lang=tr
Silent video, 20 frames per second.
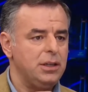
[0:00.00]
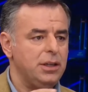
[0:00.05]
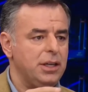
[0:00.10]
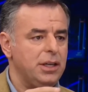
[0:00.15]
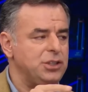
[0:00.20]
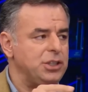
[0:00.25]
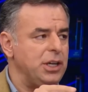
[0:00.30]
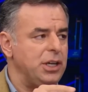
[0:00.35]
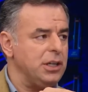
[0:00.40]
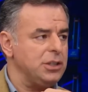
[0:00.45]

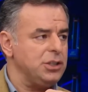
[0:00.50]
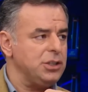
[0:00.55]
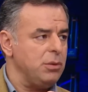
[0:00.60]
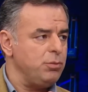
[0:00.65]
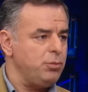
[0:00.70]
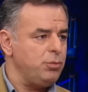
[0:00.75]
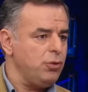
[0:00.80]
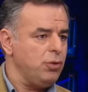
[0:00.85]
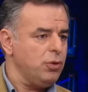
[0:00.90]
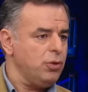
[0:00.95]
geçen
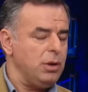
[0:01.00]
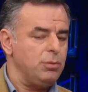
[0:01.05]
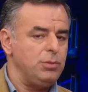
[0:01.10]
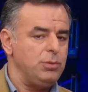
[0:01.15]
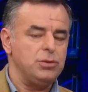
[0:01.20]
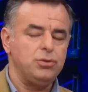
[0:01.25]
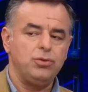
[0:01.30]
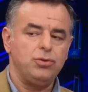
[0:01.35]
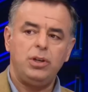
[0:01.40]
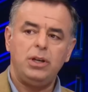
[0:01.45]
akşam
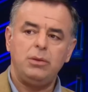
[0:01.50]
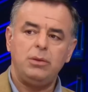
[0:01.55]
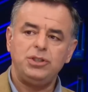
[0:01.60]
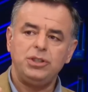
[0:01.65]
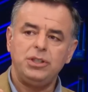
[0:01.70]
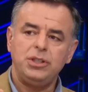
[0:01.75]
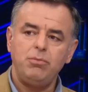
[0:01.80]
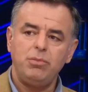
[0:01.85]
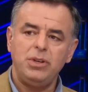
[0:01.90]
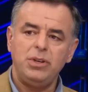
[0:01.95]
programda
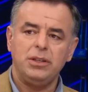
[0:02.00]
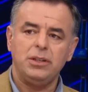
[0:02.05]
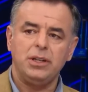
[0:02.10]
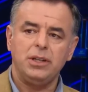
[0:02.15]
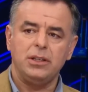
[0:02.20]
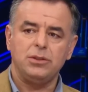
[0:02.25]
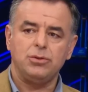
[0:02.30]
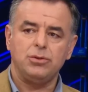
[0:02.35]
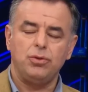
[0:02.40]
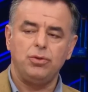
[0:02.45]
söylemiştim. Bir
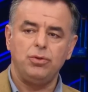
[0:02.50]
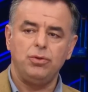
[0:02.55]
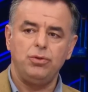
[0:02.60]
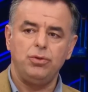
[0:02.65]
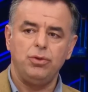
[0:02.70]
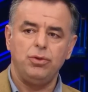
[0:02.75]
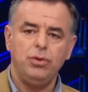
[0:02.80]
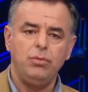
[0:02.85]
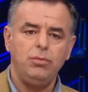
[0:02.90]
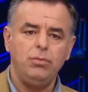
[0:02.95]
daha
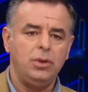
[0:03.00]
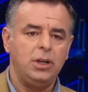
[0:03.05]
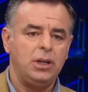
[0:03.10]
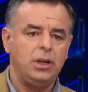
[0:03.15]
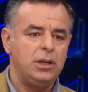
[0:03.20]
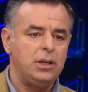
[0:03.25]
söylüyorum.